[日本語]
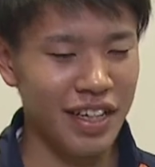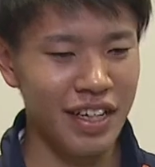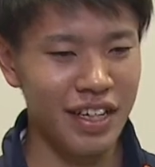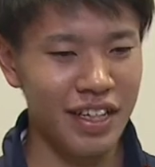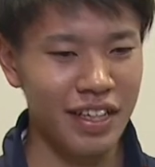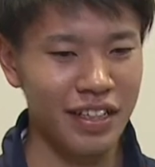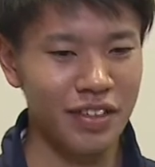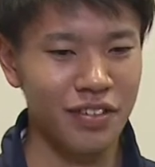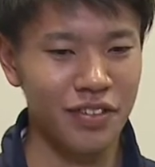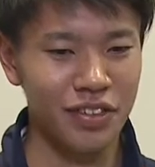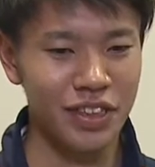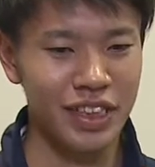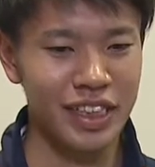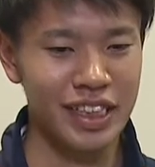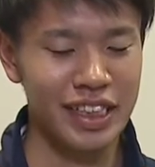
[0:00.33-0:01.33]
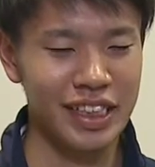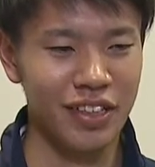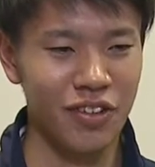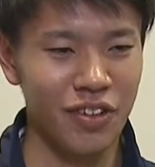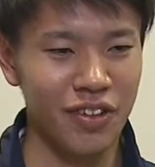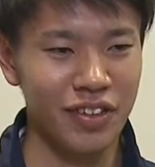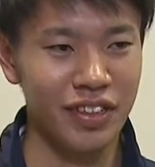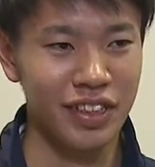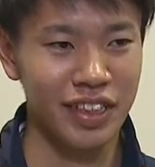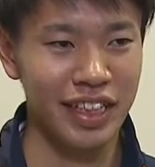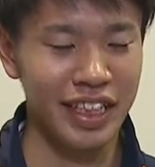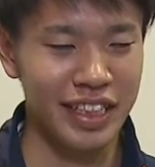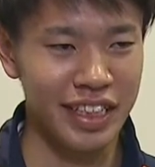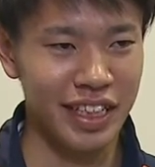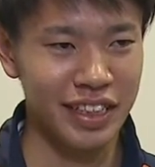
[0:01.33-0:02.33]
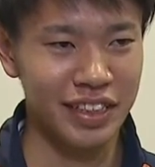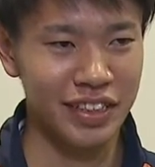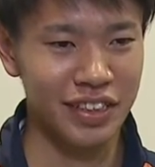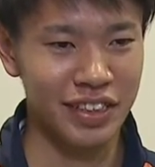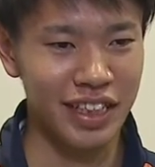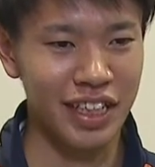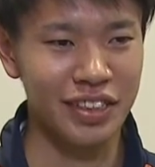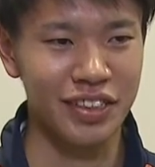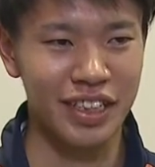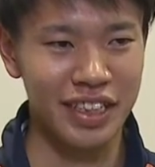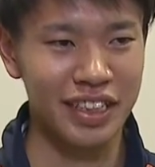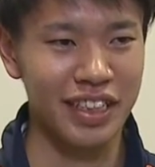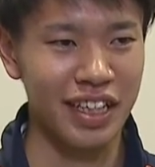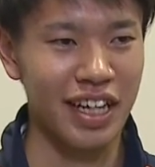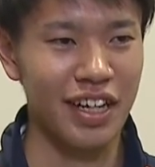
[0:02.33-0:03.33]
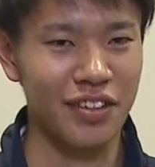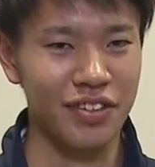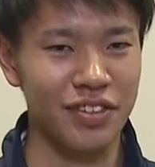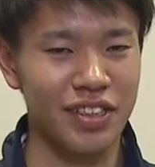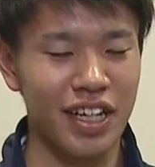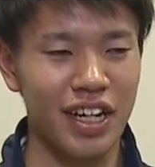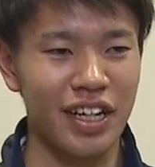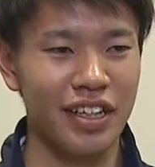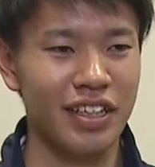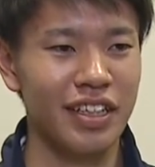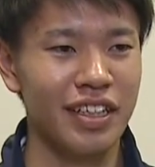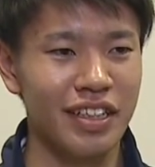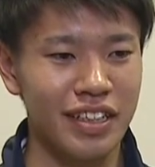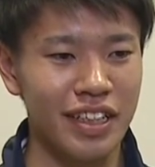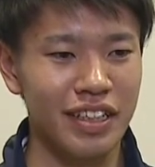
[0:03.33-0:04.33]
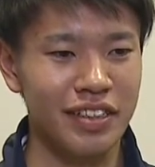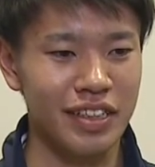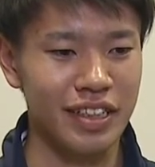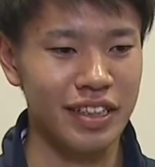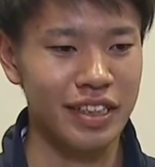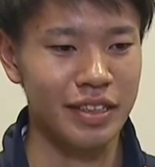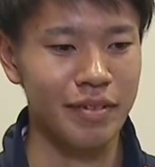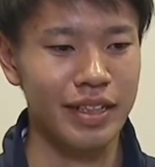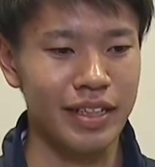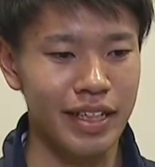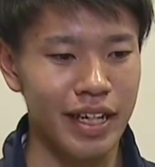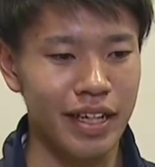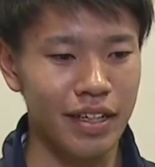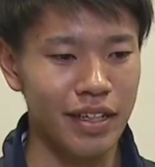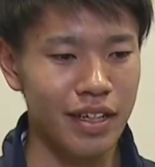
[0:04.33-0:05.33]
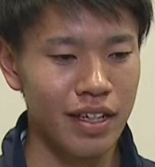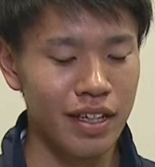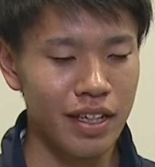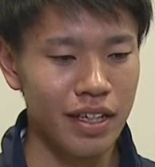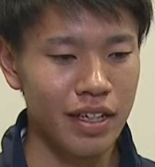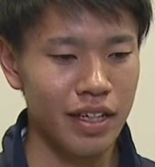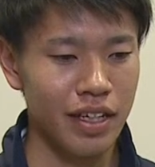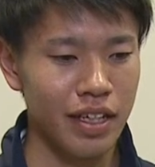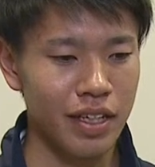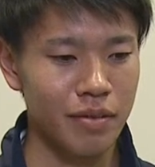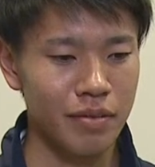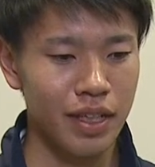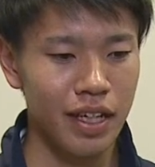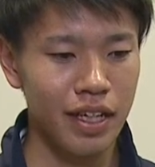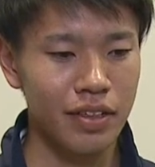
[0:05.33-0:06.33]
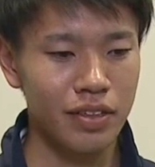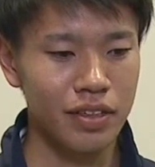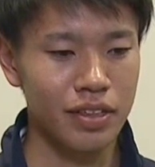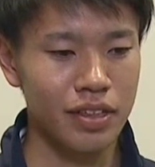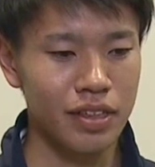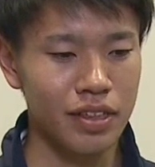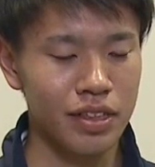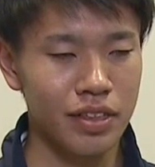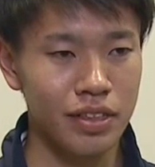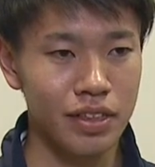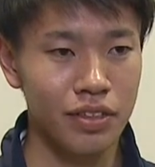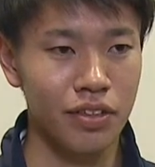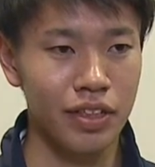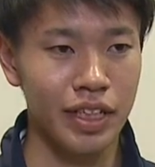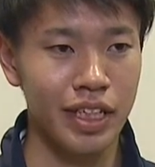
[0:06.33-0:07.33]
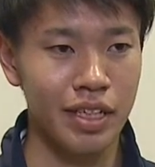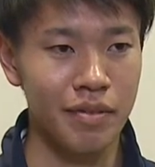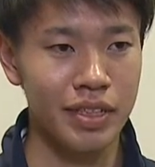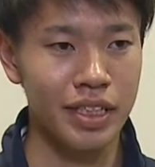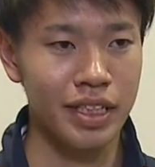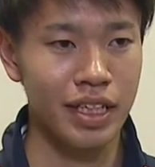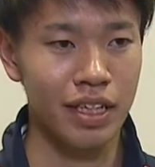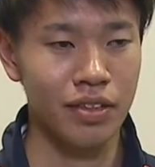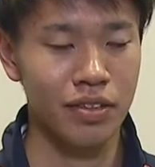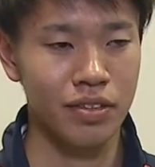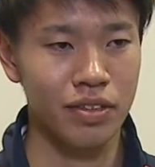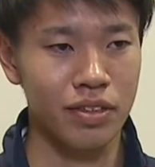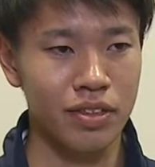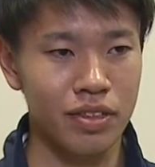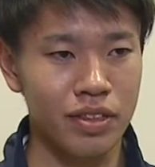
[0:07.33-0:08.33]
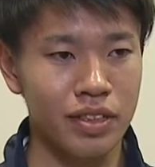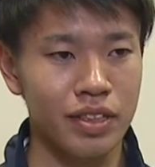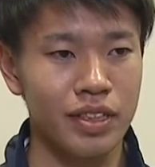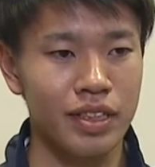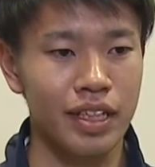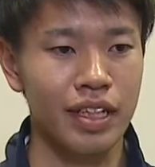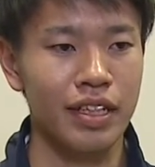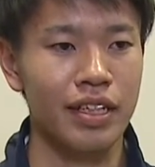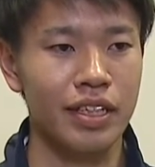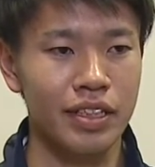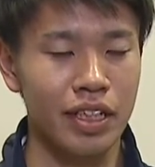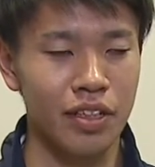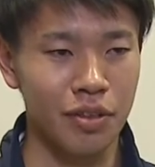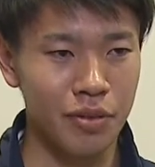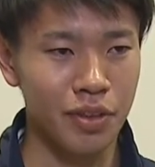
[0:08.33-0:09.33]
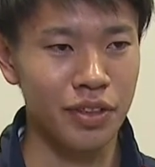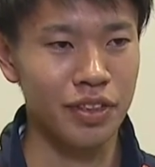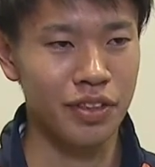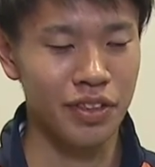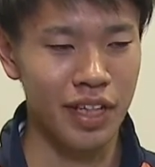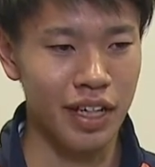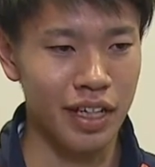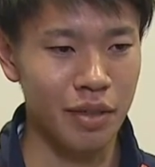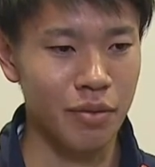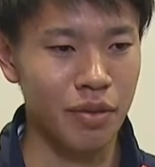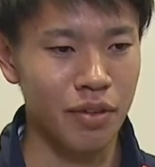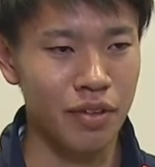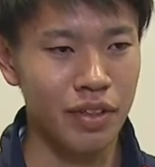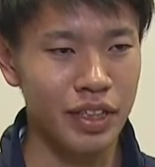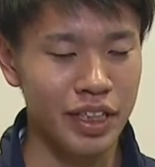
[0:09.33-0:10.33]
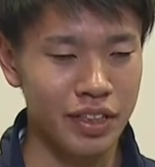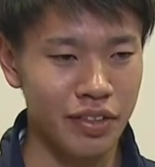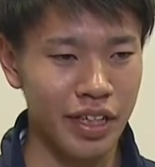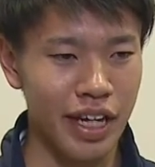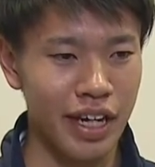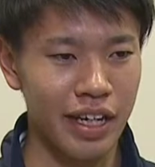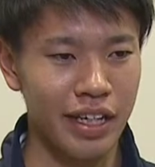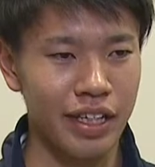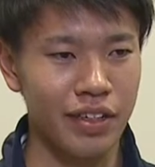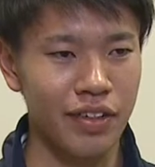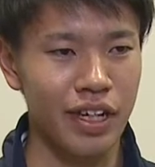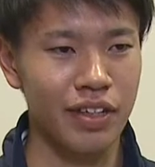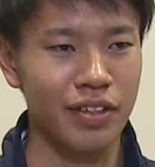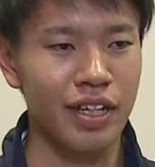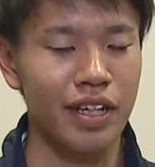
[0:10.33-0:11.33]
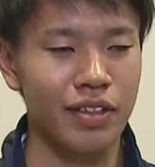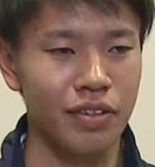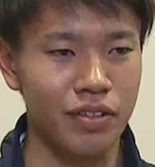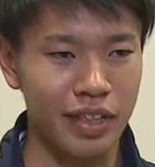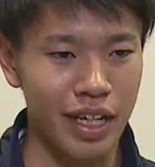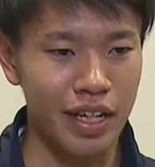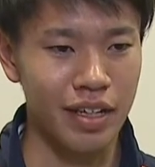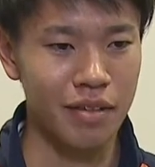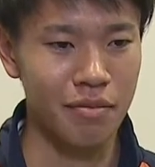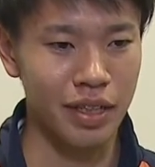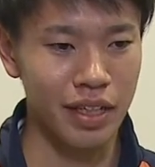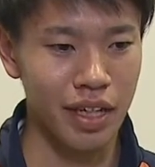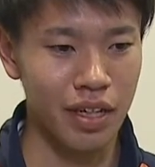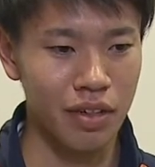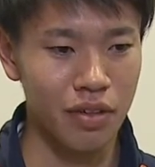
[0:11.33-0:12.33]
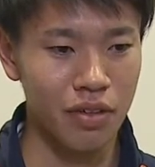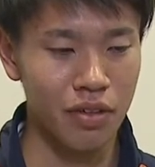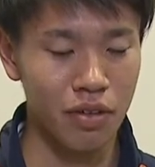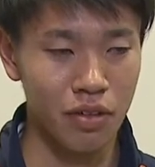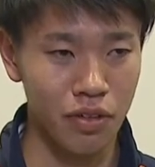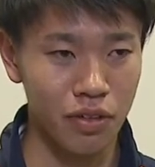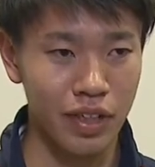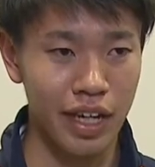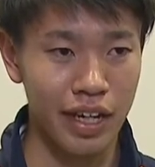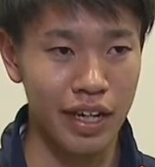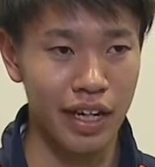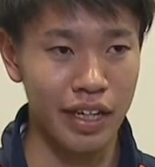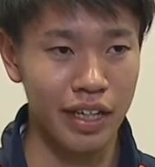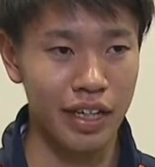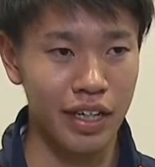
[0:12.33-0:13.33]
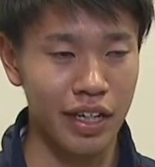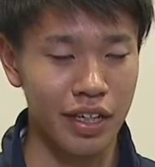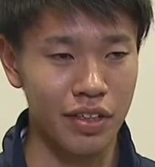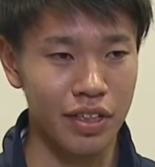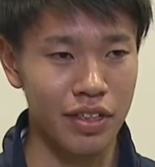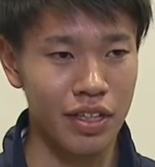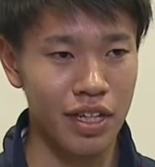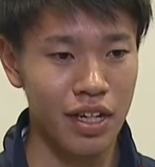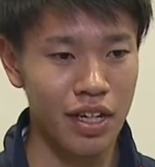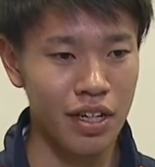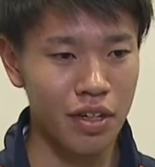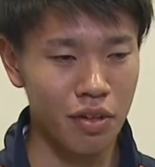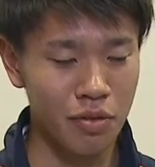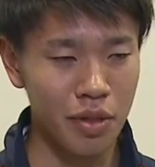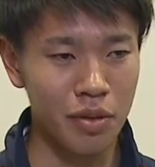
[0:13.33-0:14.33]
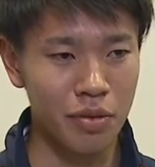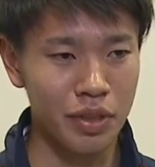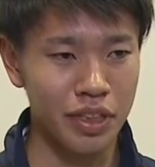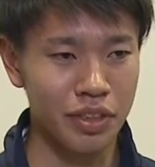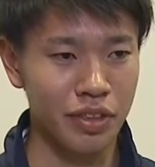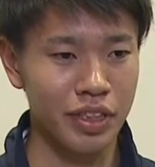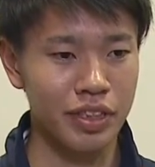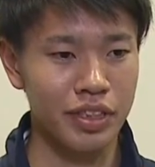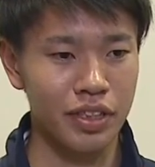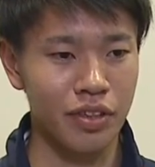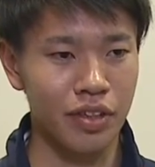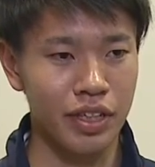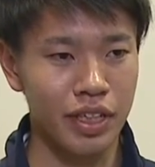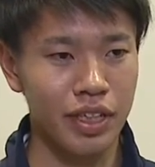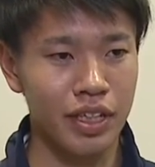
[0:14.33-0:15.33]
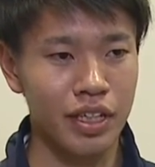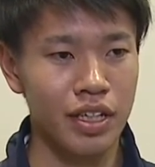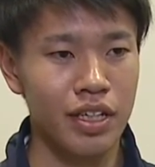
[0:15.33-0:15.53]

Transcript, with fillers: 今年の1月30日に監督が亡くなってしまって、監督すごい厳しい監督だったんですけども、その中でも非常に愛のある監督で、またこの大会にかける思いも非常に強い